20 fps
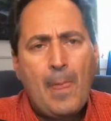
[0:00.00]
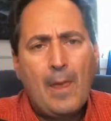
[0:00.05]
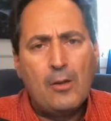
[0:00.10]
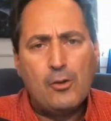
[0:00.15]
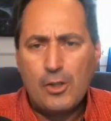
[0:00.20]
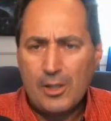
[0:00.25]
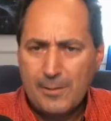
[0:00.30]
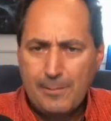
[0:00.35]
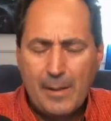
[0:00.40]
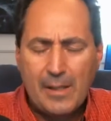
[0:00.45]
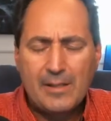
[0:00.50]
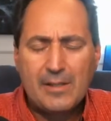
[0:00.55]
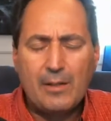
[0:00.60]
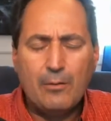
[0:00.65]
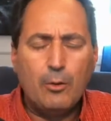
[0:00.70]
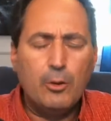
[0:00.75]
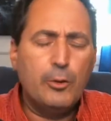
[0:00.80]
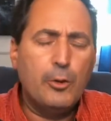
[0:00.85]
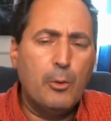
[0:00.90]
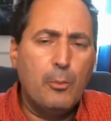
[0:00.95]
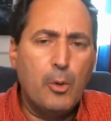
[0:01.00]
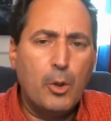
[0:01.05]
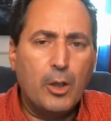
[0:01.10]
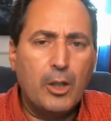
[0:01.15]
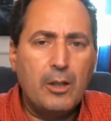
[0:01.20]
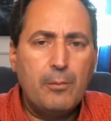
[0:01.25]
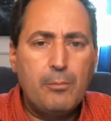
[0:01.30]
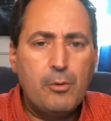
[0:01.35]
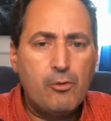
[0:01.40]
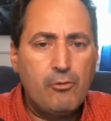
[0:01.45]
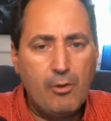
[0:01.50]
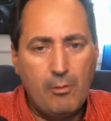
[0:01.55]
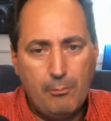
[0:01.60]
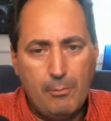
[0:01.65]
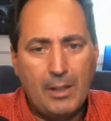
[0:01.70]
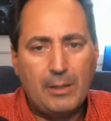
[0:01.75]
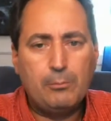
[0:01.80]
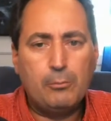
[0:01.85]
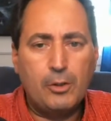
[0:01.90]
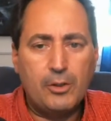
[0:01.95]
J'espère que ça va le demeurer, puis je vais me
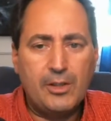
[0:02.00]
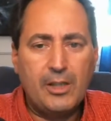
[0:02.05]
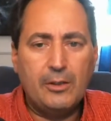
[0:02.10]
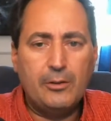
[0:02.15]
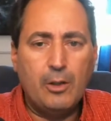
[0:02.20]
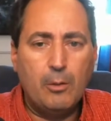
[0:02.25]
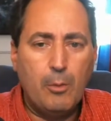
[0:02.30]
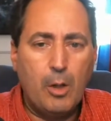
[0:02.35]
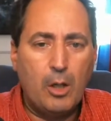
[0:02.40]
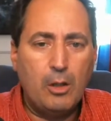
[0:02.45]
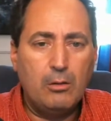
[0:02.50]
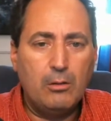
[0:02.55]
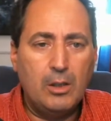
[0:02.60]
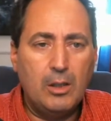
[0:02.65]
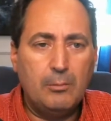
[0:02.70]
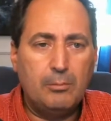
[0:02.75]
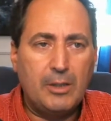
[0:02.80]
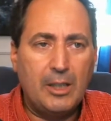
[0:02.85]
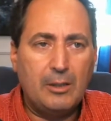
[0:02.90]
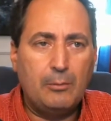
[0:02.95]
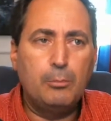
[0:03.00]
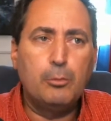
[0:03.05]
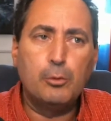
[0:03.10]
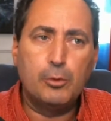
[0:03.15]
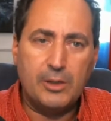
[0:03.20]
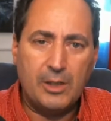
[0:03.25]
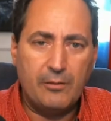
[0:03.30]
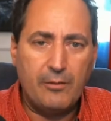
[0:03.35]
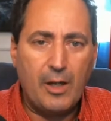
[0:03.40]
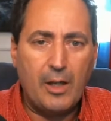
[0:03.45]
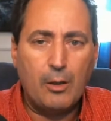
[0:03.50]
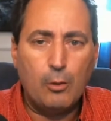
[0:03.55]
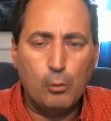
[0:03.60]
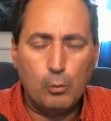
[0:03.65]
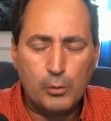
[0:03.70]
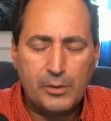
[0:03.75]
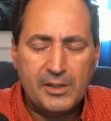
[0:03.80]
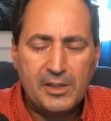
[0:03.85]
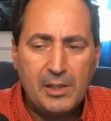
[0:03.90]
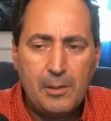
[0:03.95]
battre que ça le demeure, et peut-être plus sévère
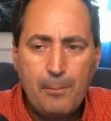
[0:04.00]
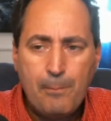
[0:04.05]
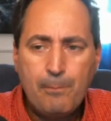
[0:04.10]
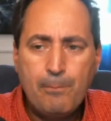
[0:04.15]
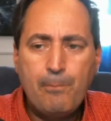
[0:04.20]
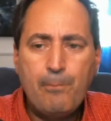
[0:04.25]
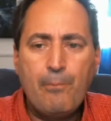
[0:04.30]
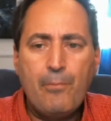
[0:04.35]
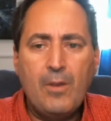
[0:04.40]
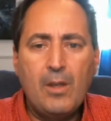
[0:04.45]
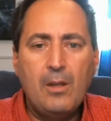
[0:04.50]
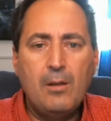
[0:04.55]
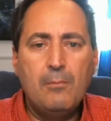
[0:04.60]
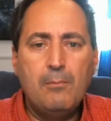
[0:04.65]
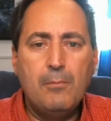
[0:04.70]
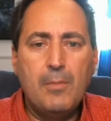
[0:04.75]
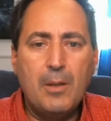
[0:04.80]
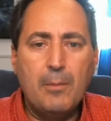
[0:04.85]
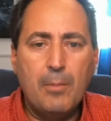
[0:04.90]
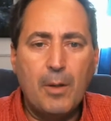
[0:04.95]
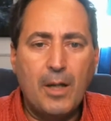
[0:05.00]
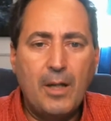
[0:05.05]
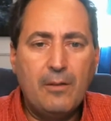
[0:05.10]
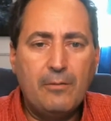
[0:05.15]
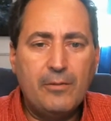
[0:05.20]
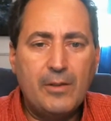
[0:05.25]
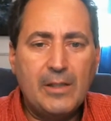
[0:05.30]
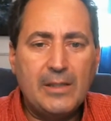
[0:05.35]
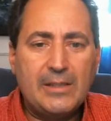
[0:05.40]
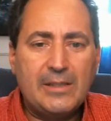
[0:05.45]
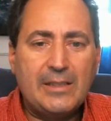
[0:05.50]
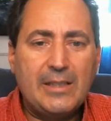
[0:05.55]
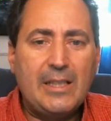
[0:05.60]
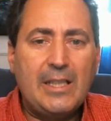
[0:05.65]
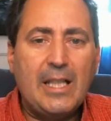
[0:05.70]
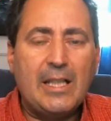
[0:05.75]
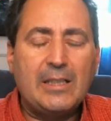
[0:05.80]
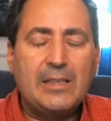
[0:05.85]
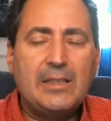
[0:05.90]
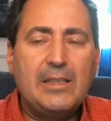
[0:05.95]
aussi. Mais bref, c'est
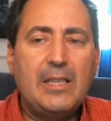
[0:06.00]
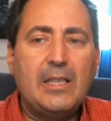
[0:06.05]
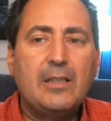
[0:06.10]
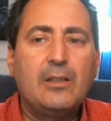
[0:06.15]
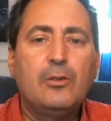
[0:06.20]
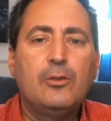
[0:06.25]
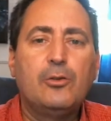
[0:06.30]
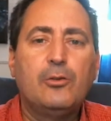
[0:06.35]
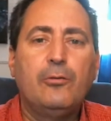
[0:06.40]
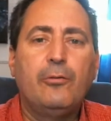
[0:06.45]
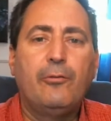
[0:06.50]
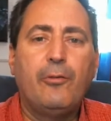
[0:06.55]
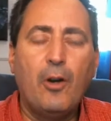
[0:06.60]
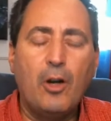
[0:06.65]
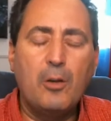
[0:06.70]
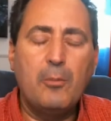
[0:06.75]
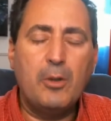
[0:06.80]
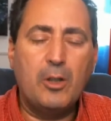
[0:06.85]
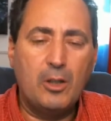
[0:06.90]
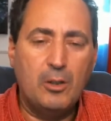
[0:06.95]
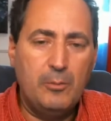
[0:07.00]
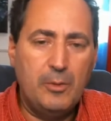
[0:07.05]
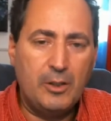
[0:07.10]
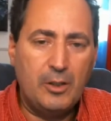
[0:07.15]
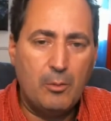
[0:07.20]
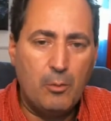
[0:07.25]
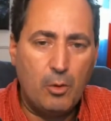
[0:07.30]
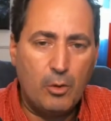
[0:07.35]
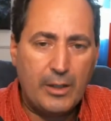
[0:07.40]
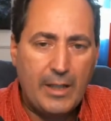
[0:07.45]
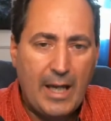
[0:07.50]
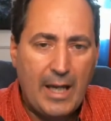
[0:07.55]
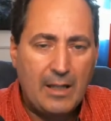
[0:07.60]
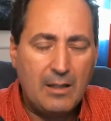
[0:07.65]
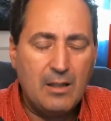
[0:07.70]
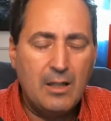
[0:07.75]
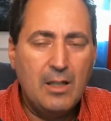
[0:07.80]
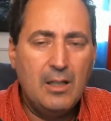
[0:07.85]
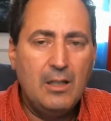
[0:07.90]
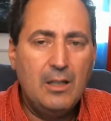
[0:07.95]
l'article du Forum économique de
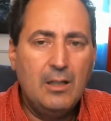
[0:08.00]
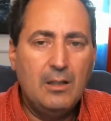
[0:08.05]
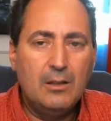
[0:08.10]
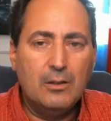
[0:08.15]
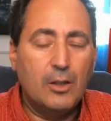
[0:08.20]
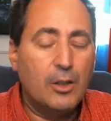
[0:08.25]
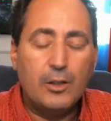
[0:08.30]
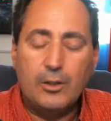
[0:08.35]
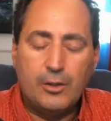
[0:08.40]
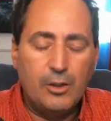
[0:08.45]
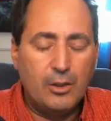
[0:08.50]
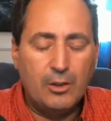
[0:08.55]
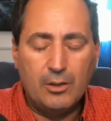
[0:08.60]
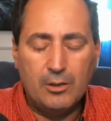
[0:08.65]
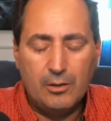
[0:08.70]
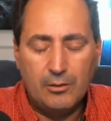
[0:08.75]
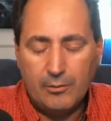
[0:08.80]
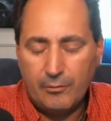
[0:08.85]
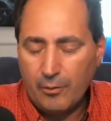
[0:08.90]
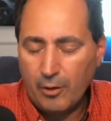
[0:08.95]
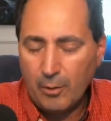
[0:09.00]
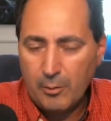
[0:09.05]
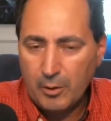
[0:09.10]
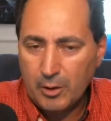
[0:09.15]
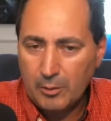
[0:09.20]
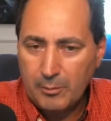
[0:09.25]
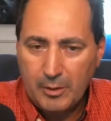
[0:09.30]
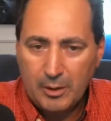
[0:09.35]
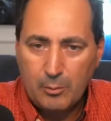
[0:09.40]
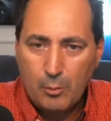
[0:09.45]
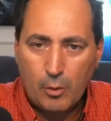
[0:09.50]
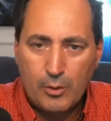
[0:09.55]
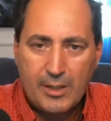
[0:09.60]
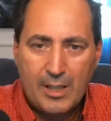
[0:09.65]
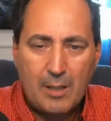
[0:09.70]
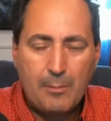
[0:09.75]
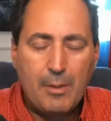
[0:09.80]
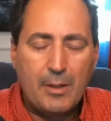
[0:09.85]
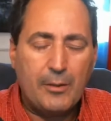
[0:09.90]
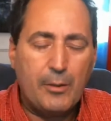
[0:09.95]
Montréal, euh, de Forum économique
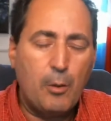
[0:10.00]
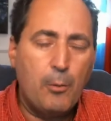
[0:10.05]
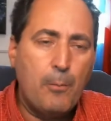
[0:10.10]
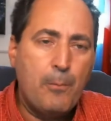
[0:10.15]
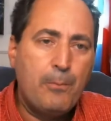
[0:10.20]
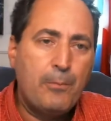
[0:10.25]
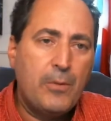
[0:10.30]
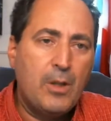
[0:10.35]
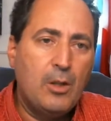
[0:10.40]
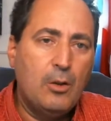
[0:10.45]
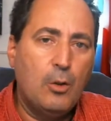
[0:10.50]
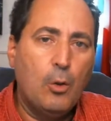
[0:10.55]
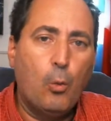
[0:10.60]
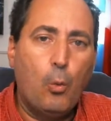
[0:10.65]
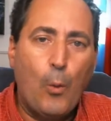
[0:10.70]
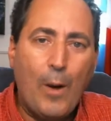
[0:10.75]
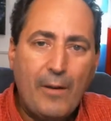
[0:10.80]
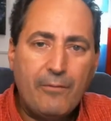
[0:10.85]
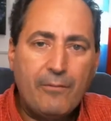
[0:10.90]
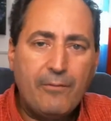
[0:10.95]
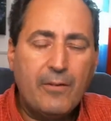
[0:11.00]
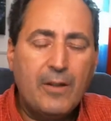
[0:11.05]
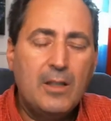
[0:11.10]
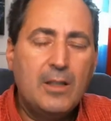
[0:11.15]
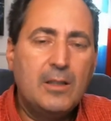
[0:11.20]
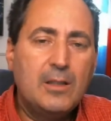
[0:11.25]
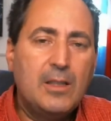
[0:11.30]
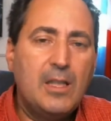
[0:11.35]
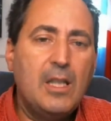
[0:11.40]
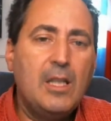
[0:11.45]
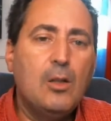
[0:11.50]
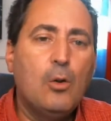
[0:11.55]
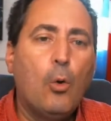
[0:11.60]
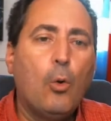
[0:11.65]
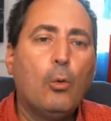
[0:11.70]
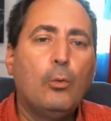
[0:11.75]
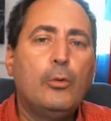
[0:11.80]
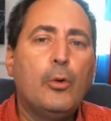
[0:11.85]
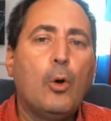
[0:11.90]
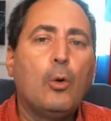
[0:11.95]
mondial, pardon, le WEF, qui,
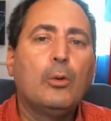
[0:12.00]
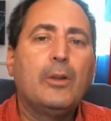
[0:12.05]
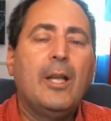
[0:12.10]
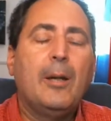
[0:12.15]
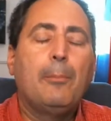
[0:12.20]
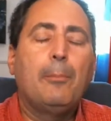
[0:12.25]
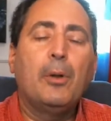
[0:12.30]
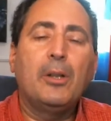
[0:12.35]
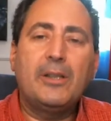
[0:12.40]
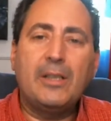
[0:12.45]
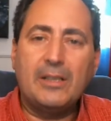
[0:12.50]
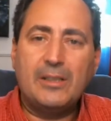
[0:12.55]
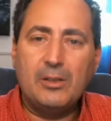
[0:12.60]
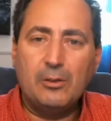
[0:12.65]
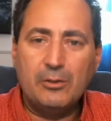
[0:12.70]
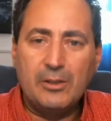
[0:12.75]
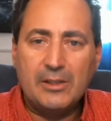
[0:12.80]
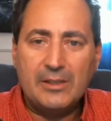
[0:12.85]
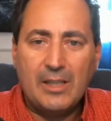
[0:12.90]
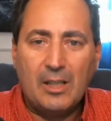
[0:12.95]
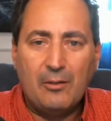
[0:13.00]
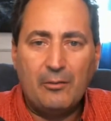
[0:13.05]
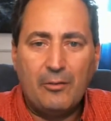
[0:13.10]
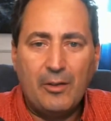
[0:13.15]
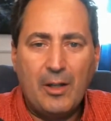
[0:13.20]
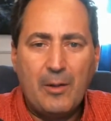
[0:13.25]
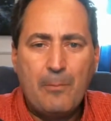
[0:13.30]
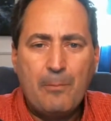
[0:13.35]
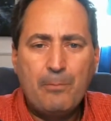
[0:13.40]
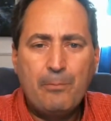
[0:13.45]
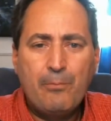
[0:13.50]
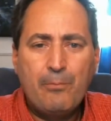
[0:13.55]
au nom de la protection des enfants,